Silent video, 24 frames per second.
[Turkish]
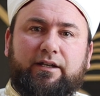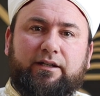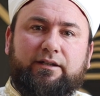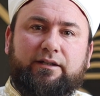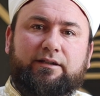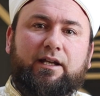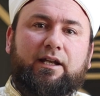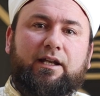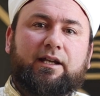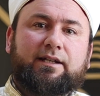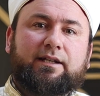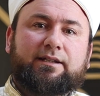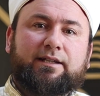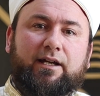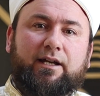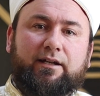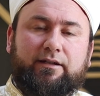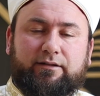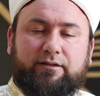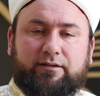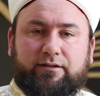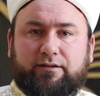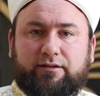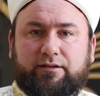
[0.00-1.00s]

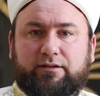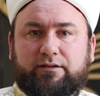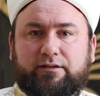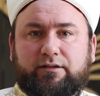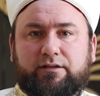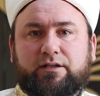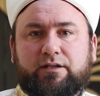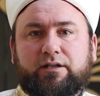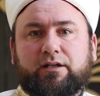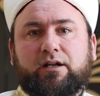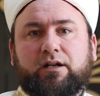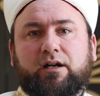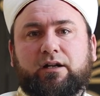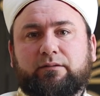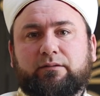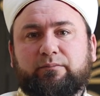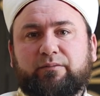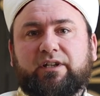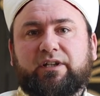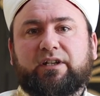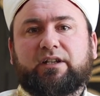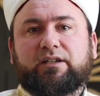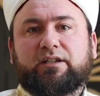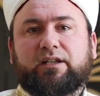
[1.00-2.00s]
delikten çıkan
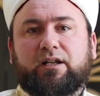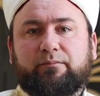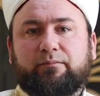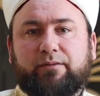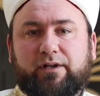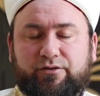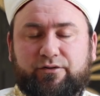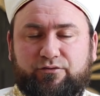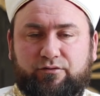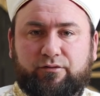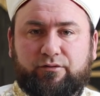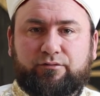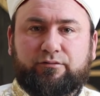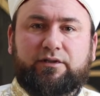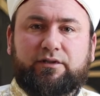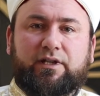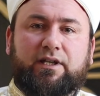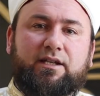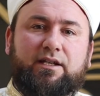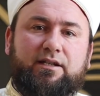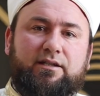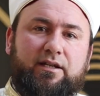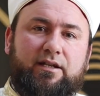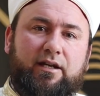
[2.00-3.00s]
bir yılan beni soktu
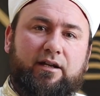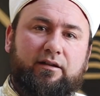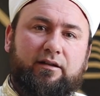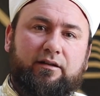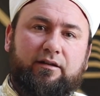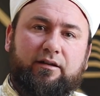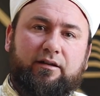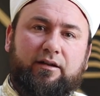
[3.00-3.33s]
deyince